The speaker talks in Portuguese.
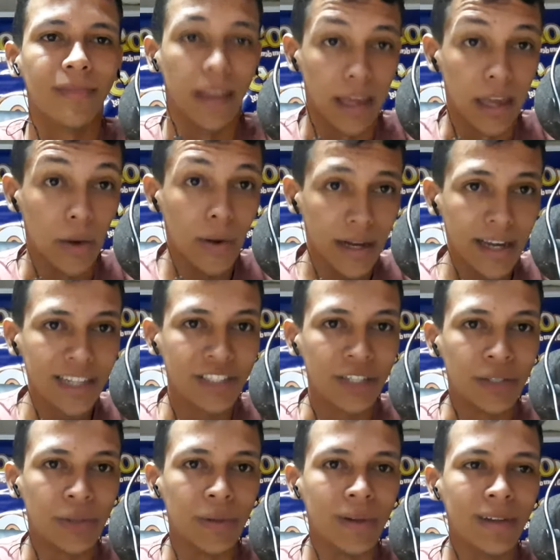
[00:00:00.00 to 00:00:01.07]
Eu
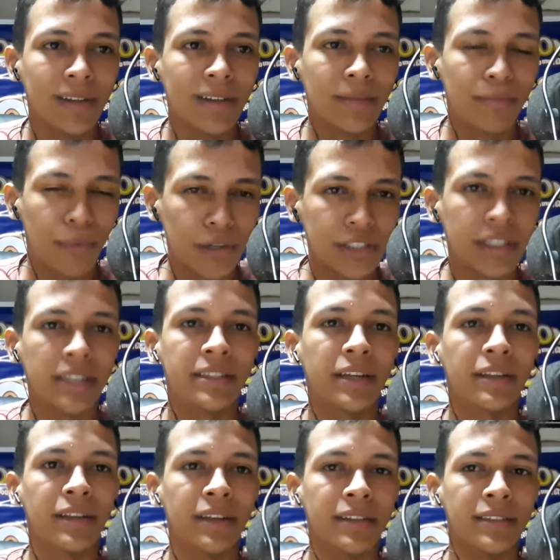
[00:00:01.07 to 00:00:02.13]
acredito, pode ter
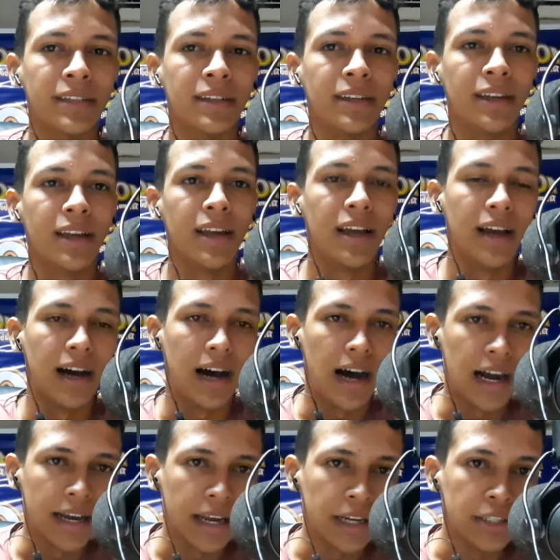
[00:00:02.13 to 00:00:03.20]
certeza.
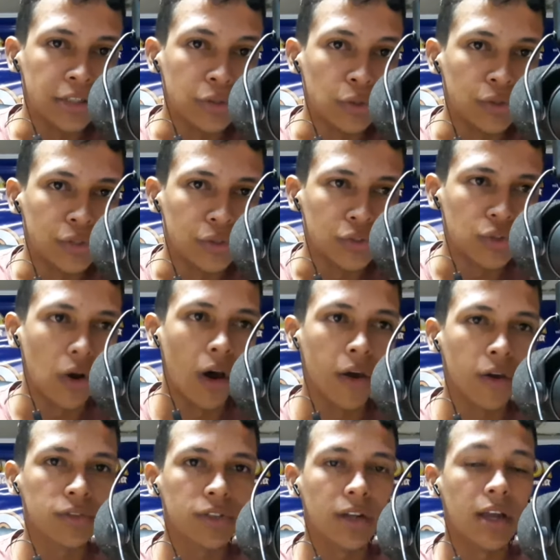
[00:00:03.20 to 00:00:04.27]
Acredito nos seus
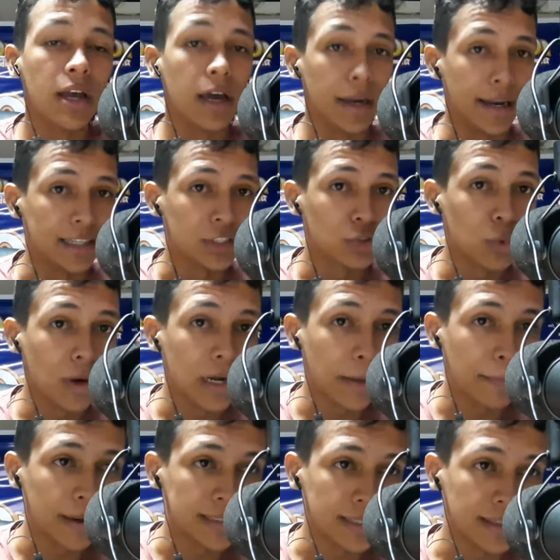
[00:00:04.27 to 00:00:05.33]
sonhos, na sua
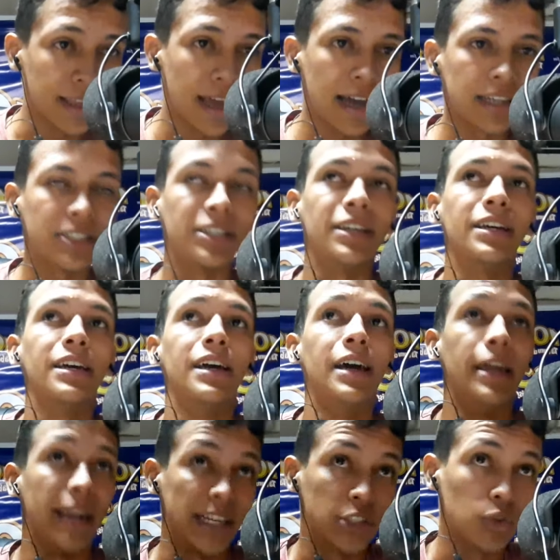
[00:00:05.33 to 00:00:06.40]
capacidade,
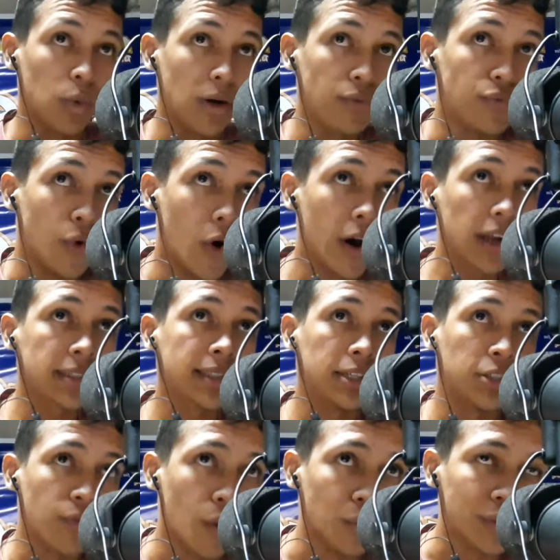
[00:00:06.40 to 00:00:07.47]
na sua força
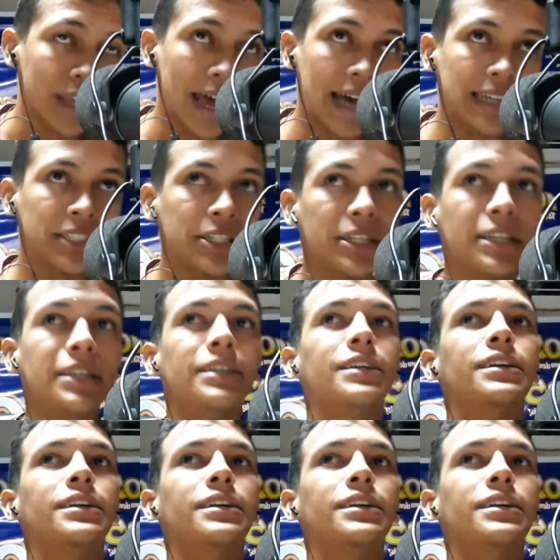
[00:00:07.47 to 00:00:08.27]
de vontade.